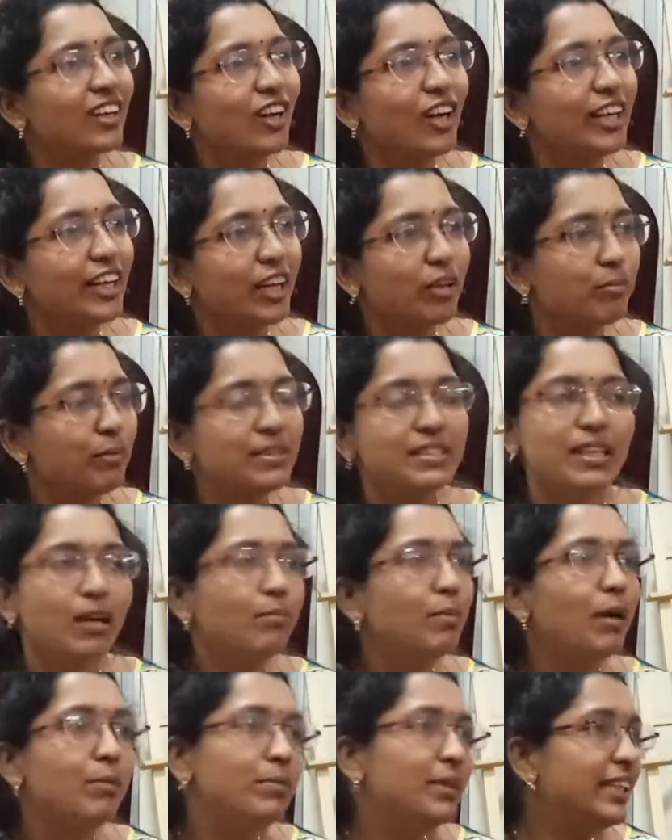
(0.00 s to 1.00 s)
காண்டாக்ட் பண்ணி
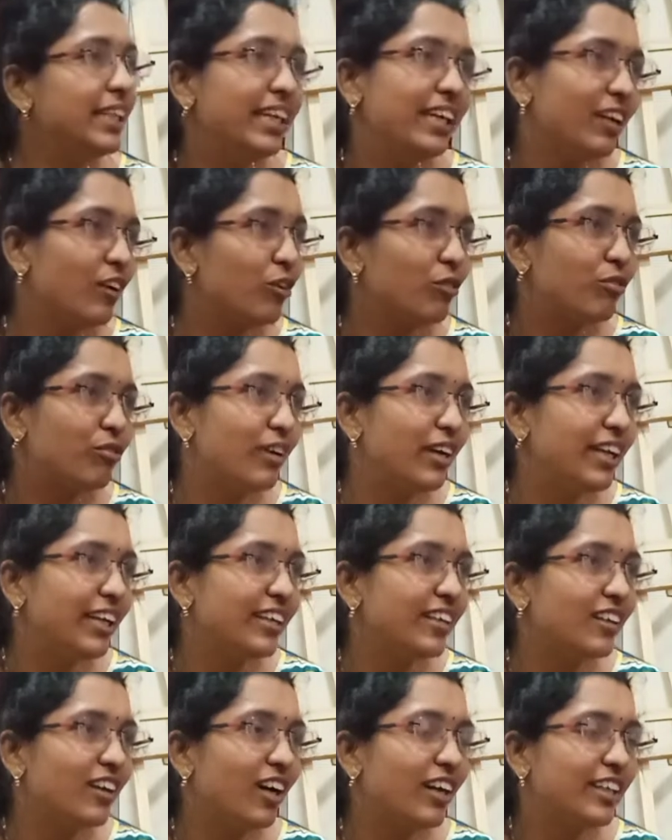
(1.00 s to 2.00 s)
சபாபதிங்கிற ஒரு
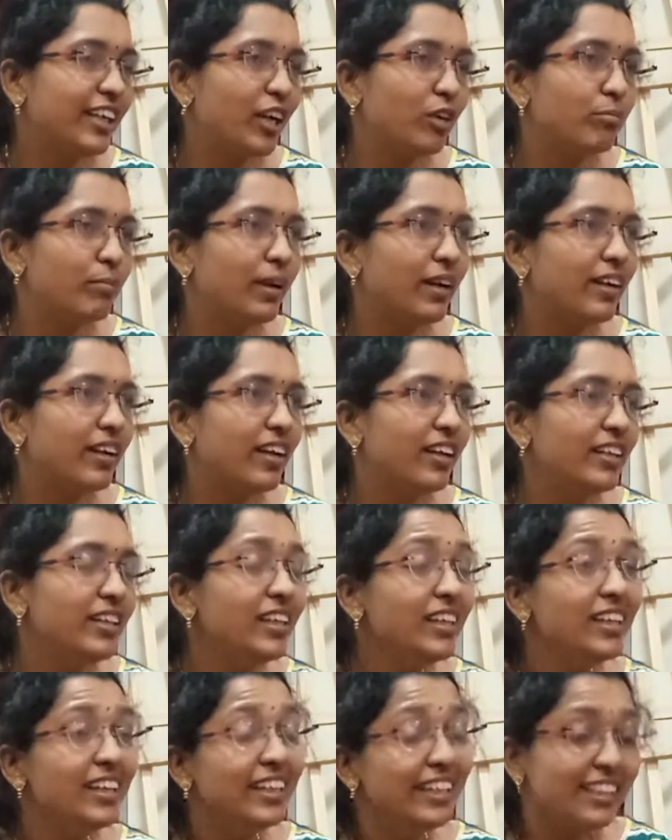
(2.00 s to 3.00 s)
ஃப்ரெண்டுக்கு காண்டாக்ட் பண்ணுறாரு
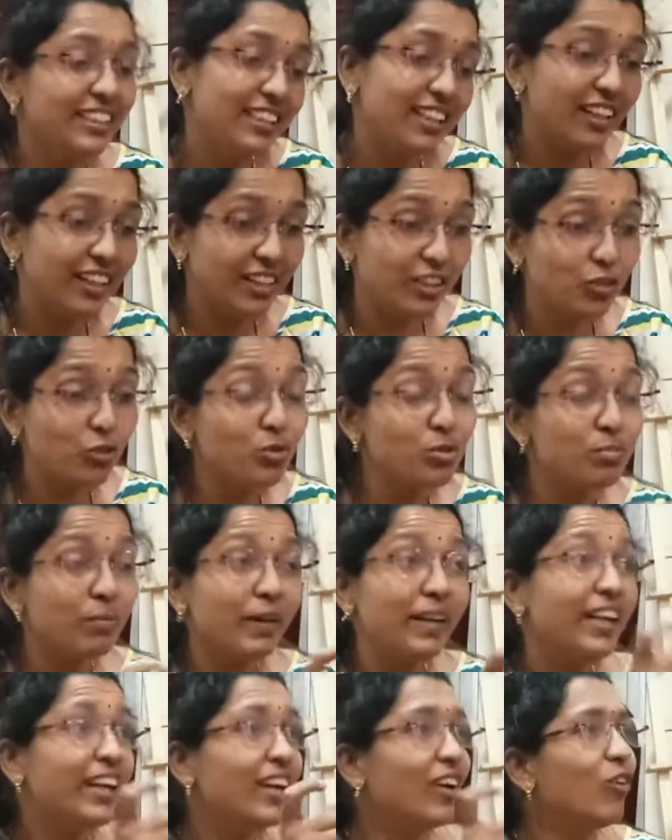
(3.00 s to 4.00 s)
இதில் யூஸ்
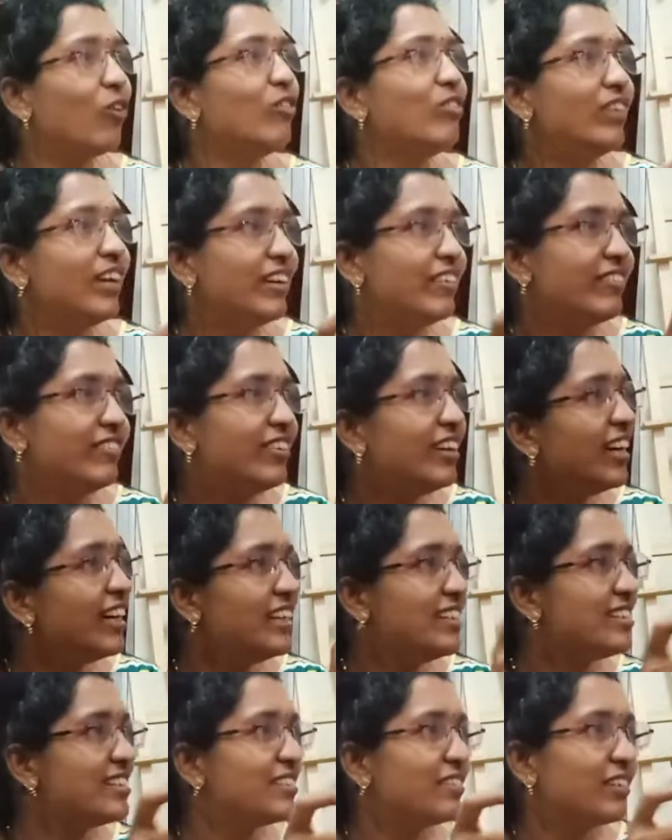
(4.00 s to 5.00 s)
பண்ணியிருக்க ஒவ்வொரு
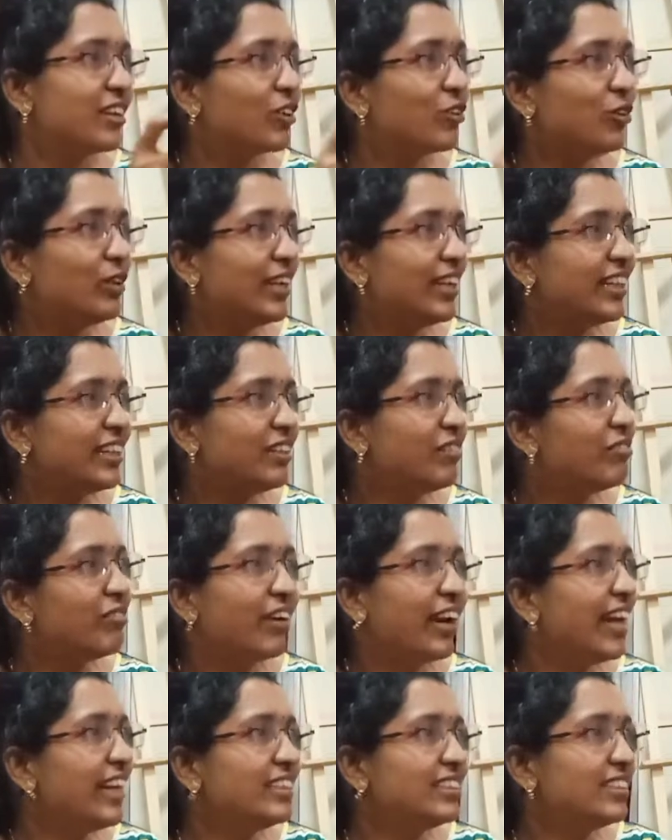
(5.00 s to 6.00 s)
வேர்ட்ஸ் இருக்கும்ல அந்த
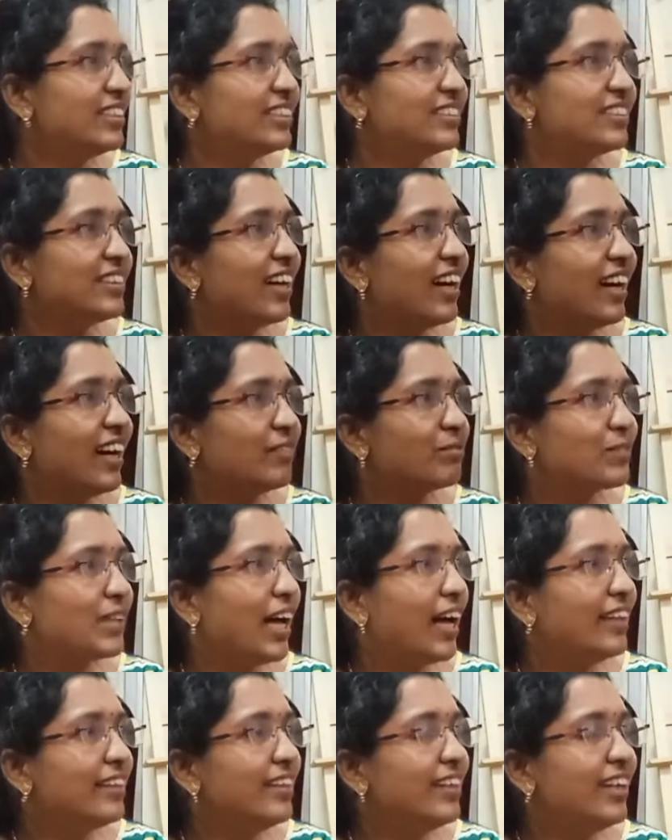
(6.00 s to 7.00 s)
ஃப்ரேசஸ்
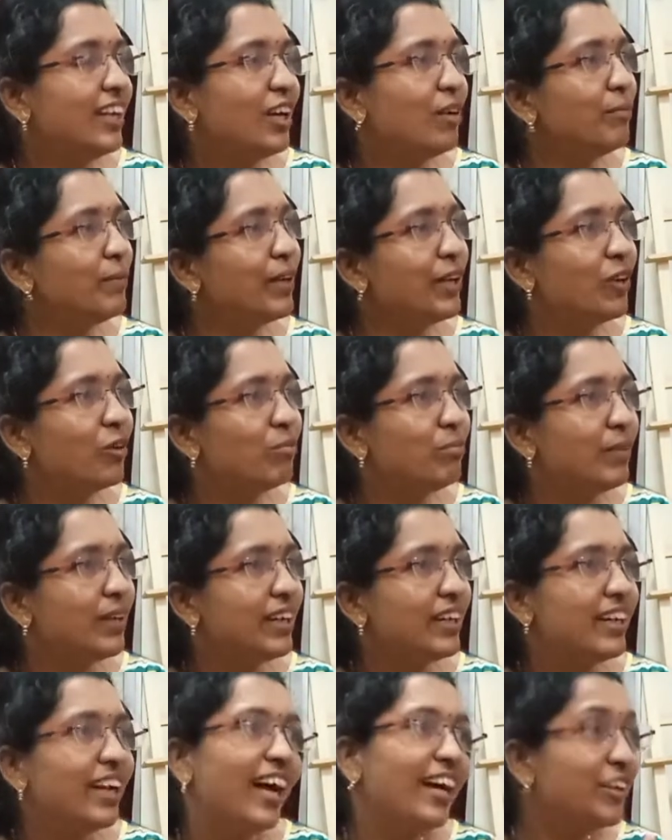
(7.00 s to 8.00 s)
அதெல்லாமே ரொம்ப
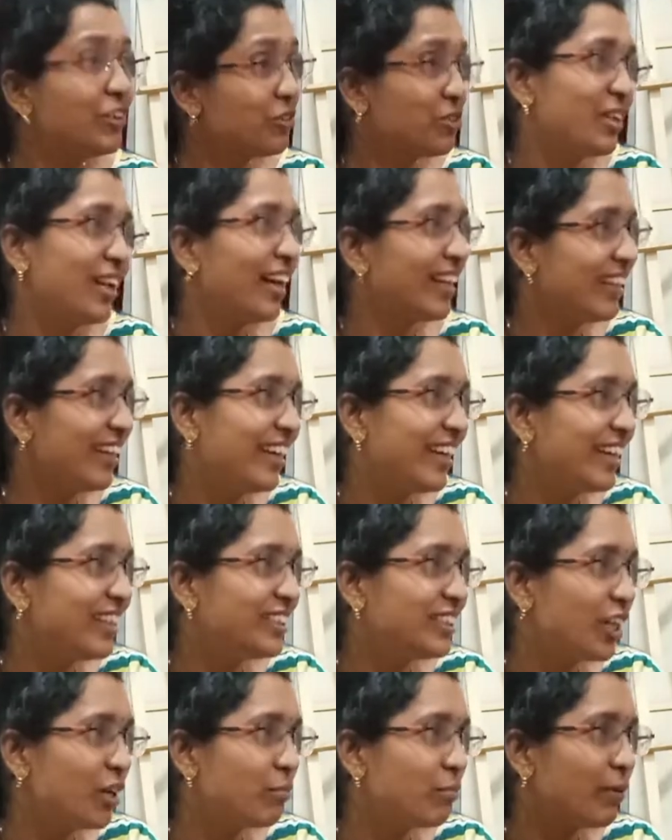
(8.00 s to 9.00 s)
நான் யூஸ்வலாக அதெல்லாம்
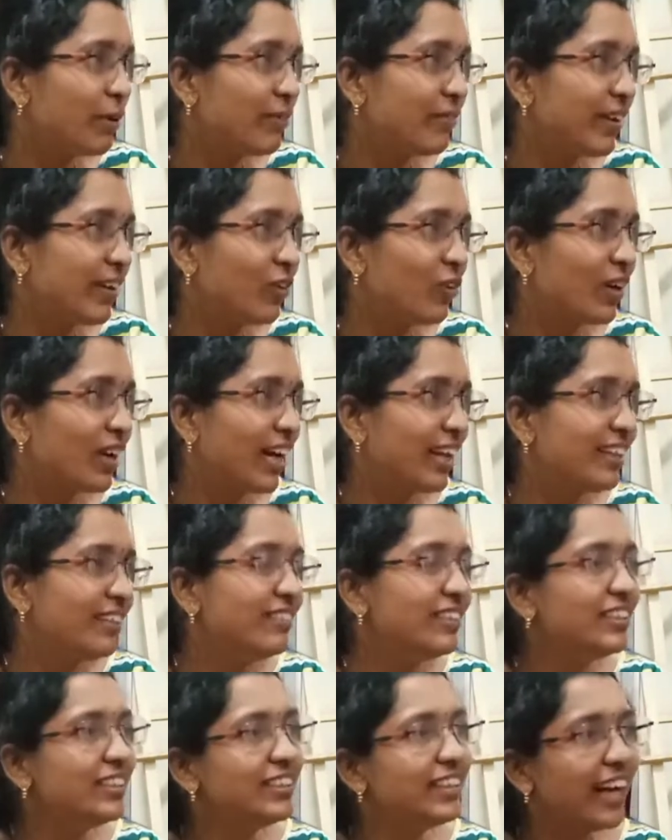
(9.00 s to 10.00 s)
என்ஜாய் பண்ணுவேன் ஒரு கதை
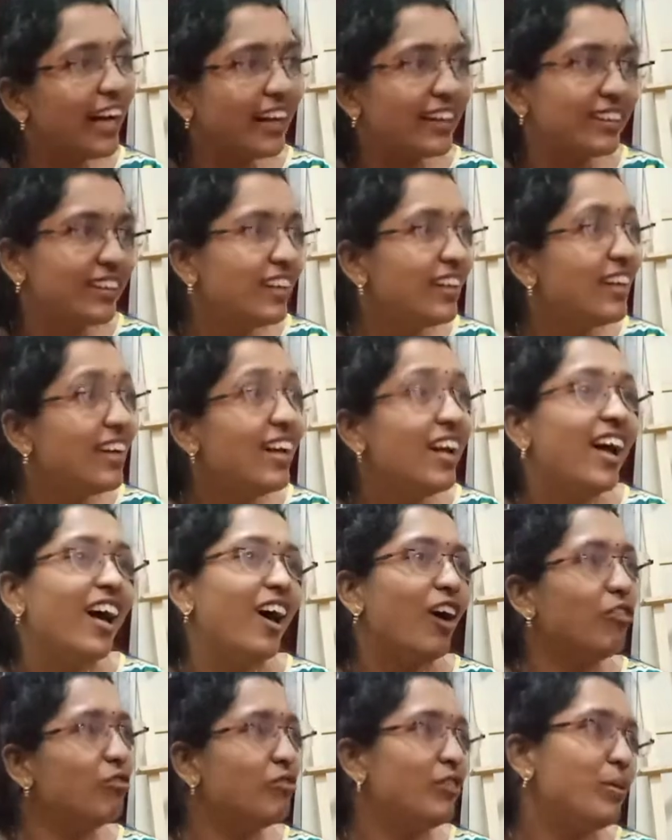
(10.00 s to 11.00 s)
வந்து டேரெக்டாக
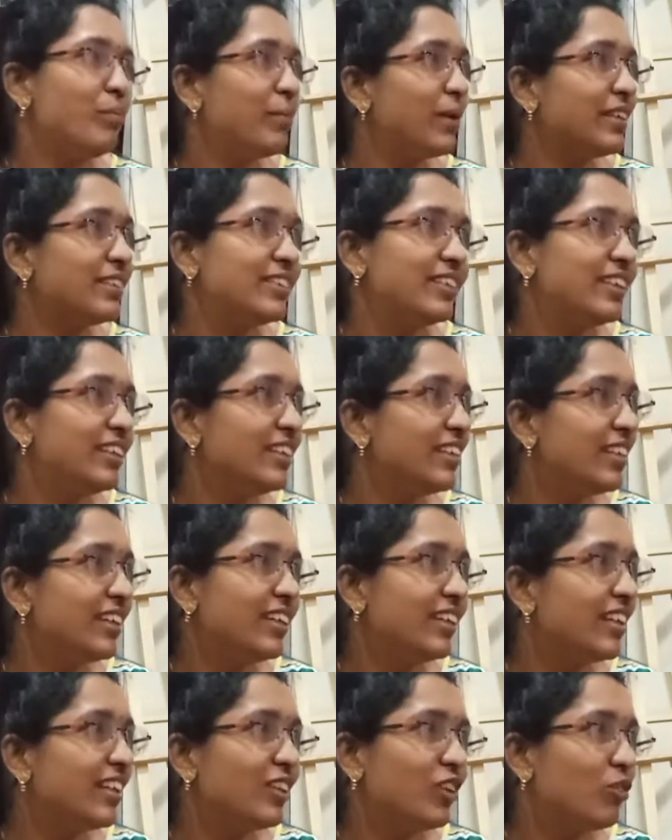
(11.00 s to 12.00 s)
ஹவ்வி
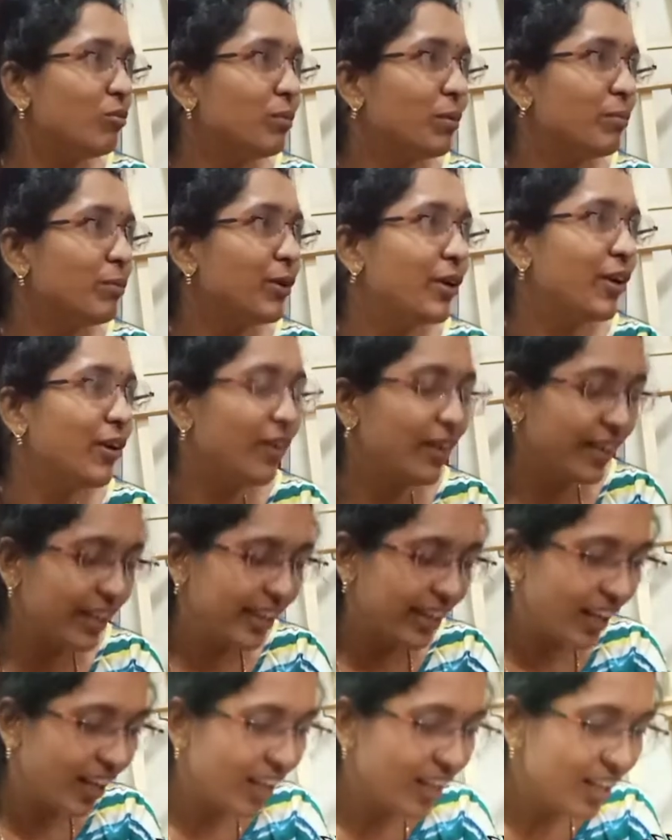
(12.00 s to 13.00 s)
ப்ரெசண்ட்டுங்கிறது ரொம்ப முக்கியம்
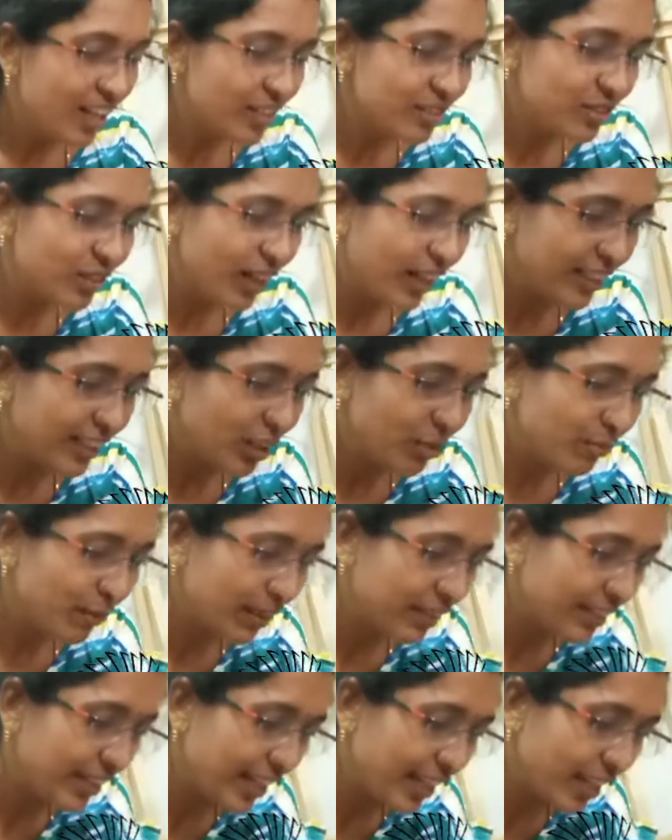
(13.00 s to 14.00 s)
இல்லையா ஸோ அந்த
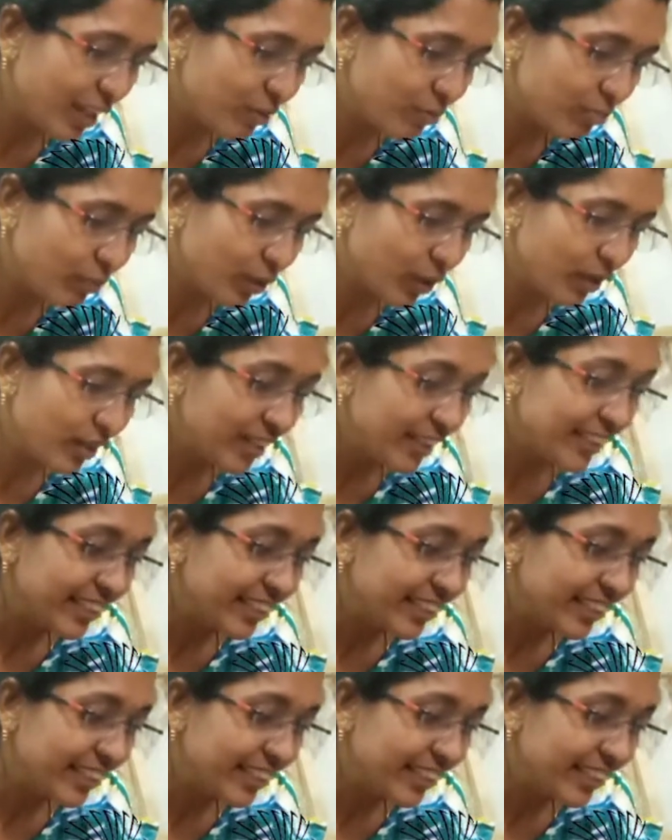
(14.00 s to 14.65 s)
மாதிரி இப்போ